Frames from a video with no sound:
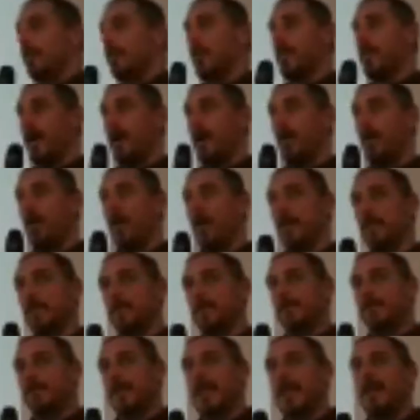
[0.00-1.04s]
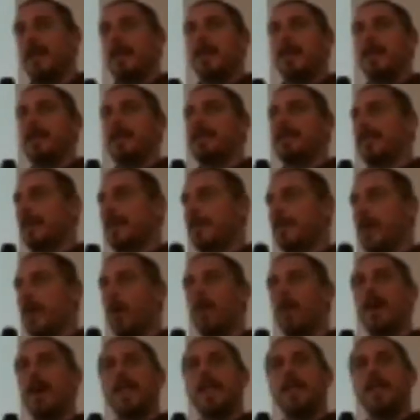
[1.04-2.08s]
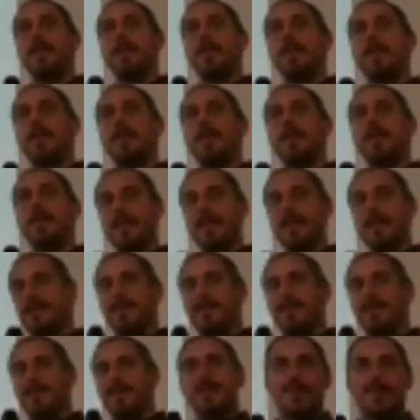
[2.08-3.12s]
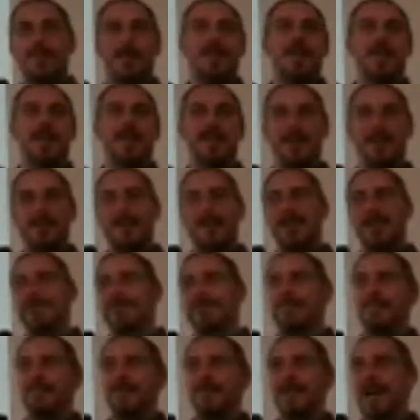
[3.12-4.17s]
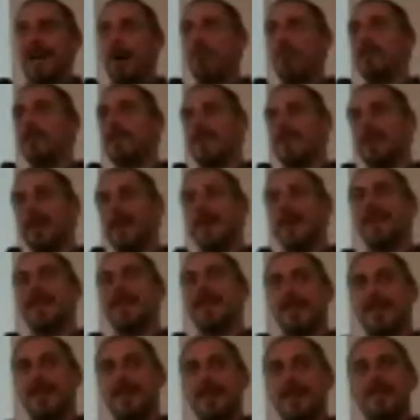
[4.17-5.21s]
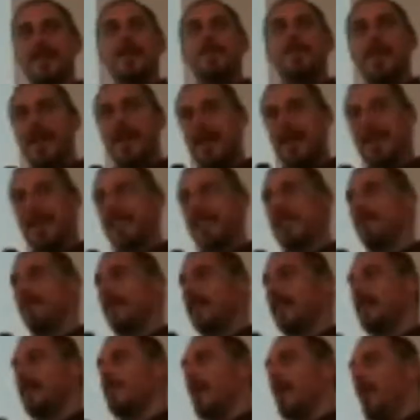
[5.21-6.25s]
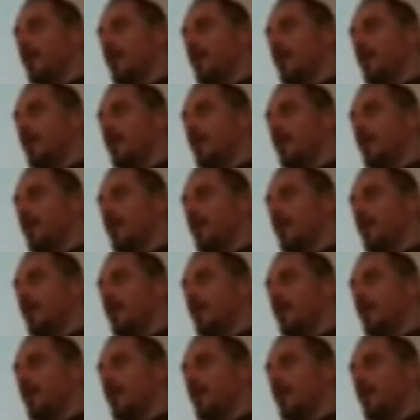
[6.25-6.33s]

zum Verbraucher. Es gibt ja auch keine Bilanz diese, oder keine, keine Ausgleich. Man kann ja mit dem